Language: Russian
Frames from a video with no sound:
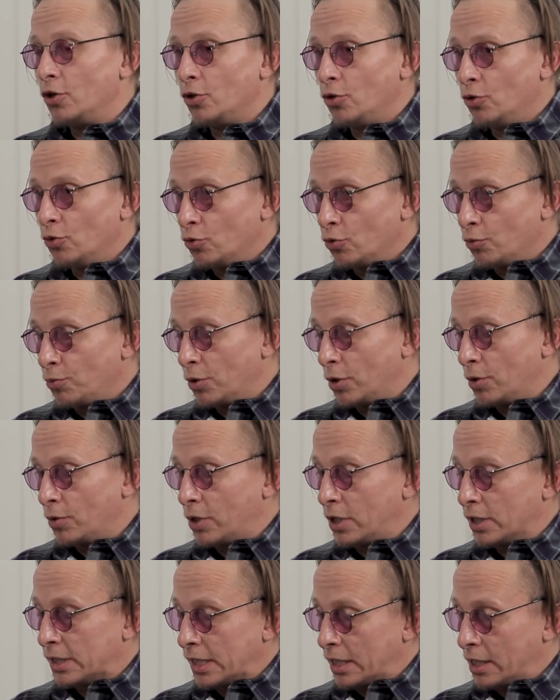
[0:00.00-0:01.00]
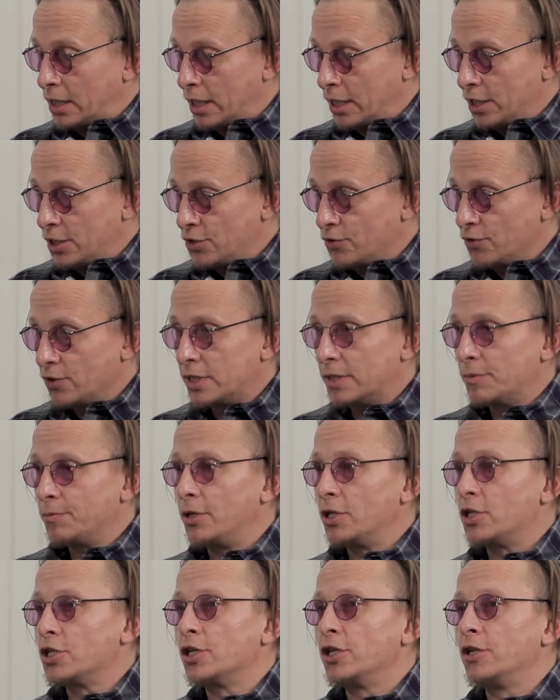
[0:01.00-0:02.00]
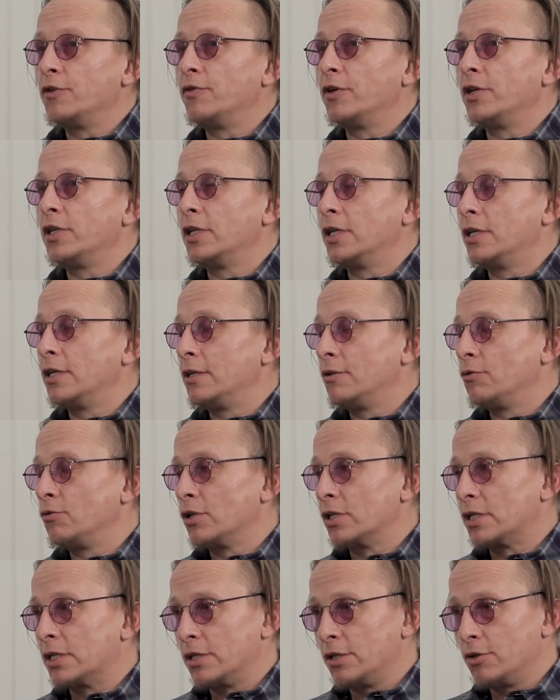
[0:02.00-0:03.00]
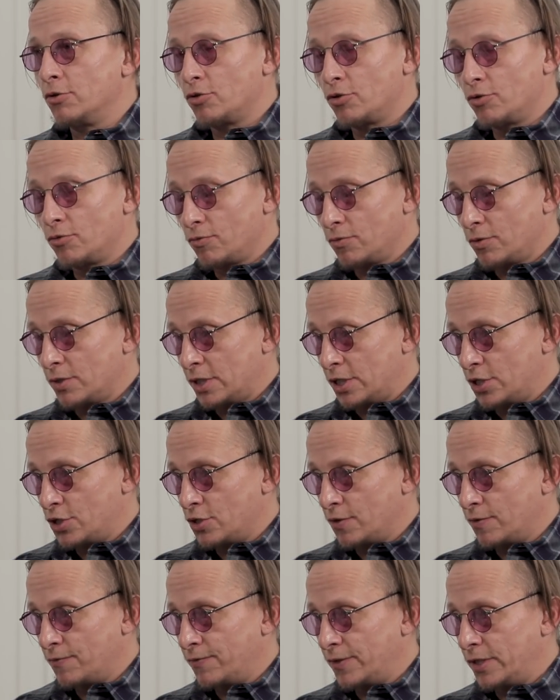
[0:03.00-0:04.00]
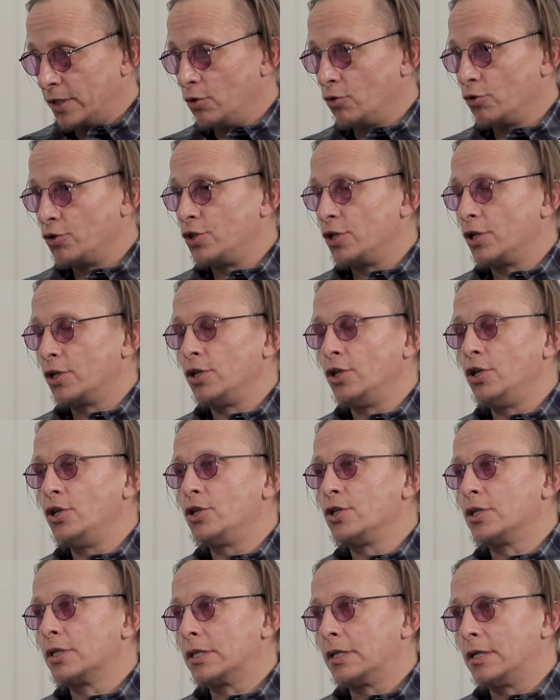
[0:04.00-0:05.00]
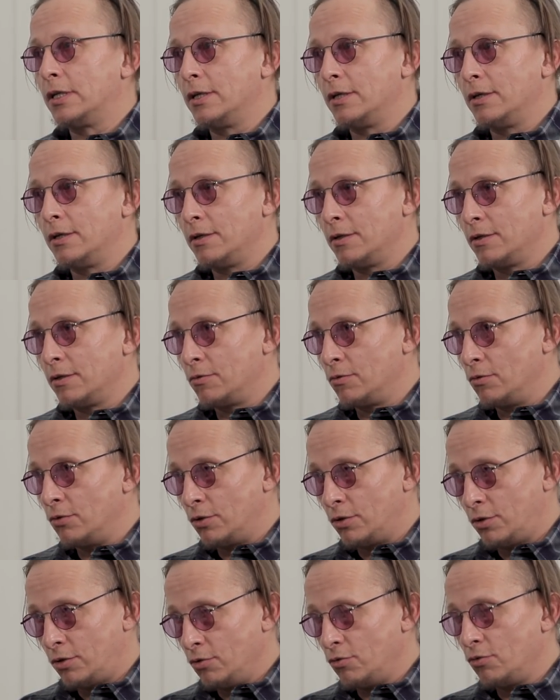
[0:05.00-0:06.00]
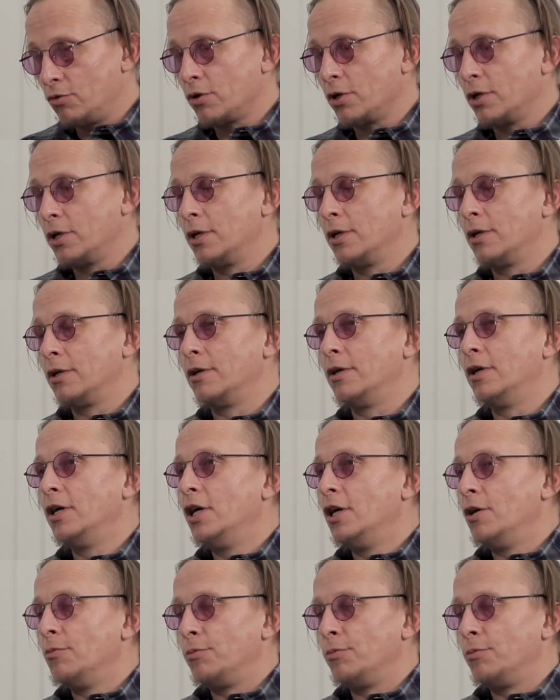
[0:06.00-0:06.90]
До, заканчивается Большая война, у нас идет значит, взлет технический, культуры,